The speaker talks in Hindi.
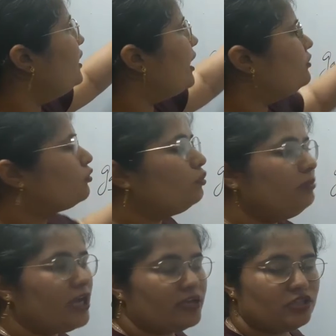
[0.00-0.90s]
इलेक्ट्रॉन
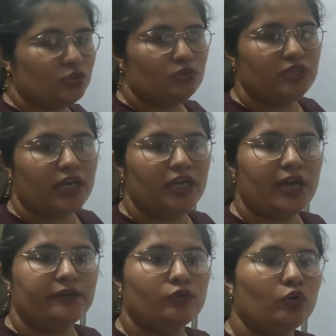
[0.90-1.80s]
भी ऐसे होते हैं
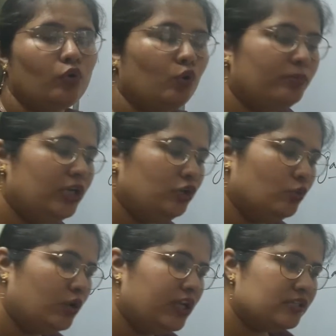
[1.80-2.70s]
इलेक्ट्रॉन को भी
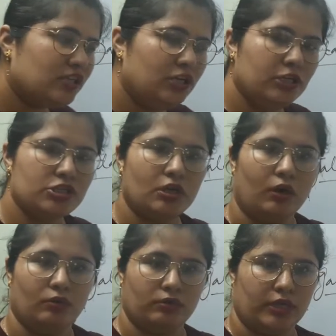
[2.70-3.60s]
न्यूक्लियस खींच रहा
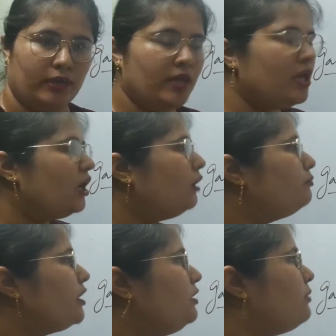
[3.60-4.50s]
होता है अब
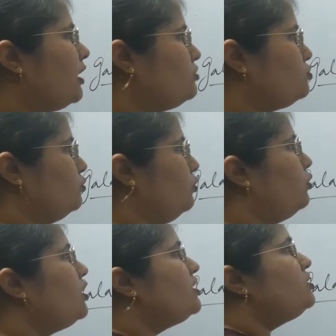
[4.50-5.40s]
मेरी बात सुनो
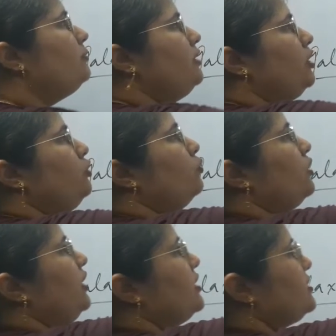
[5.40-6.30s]
जब ये
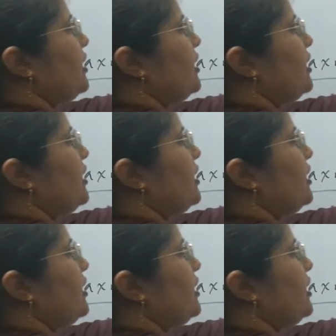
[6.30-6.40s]
न्यूक्लियस